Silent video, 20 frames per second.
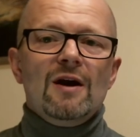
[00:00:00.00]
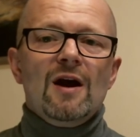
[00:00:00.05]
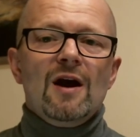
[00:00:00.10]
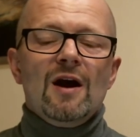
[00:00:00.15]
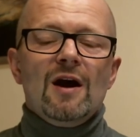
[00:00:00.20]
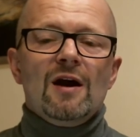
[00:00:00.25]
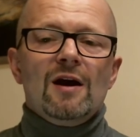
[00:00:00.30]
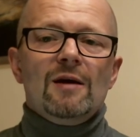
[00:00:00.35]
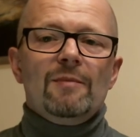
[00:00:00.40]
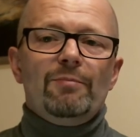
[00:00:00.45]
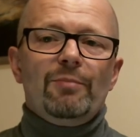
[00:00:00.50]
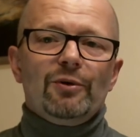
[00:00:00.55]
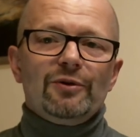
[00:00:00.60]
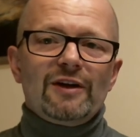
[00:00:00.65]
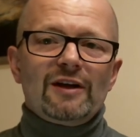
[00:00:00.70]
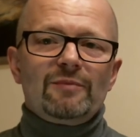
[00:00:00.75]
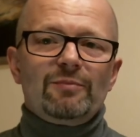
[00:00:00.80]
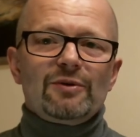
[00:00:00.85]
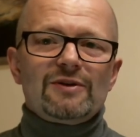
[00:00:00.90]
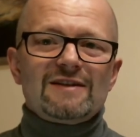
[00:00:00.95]
e,
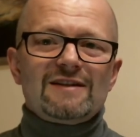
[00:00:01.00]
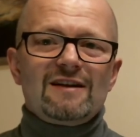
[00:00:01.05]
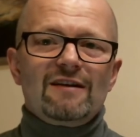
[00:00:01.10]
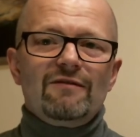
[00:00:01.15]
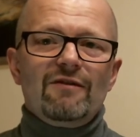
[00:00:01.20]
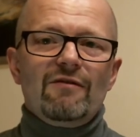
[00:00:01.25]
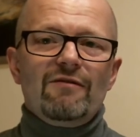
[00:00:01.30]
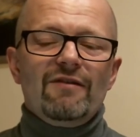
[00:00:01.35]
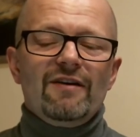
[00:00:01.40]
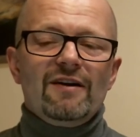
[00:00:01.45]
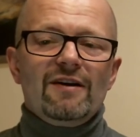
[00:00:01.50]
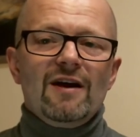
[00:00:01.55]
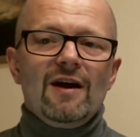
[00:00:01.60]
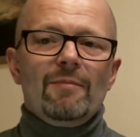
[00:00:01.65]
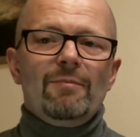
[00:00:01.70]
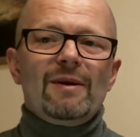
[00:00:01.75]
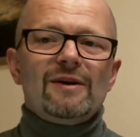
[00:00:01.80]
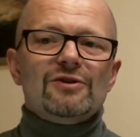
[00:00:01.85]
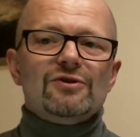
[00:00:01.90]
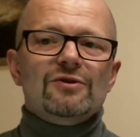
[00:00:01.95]
ponadpodstawowej,
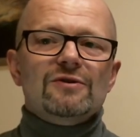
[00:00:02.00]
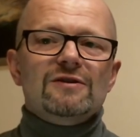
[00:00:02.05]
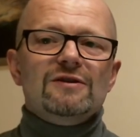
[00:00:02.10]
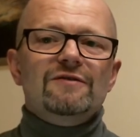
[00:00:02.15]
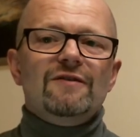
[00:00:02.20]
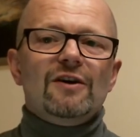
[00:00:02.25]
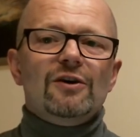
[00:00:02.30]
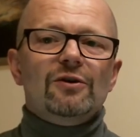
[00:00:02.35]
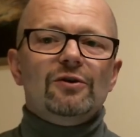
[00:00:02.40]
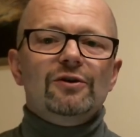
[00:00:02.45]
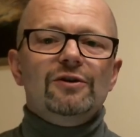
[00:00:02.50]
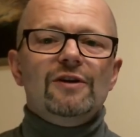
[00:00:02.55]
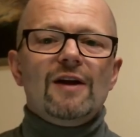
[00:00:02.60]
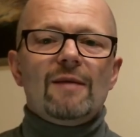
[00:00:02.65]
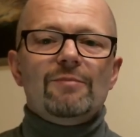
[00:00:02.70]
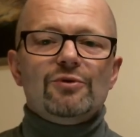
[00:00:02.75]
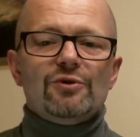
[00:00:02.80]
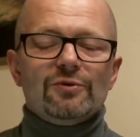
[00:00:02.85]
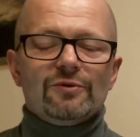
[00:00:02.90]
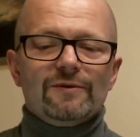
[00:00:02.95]
patrząc dwa kroki
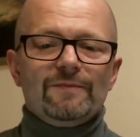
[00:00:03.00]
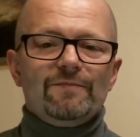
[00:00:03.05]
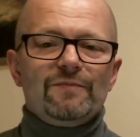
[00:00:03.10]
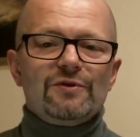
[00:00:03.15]
naprzód.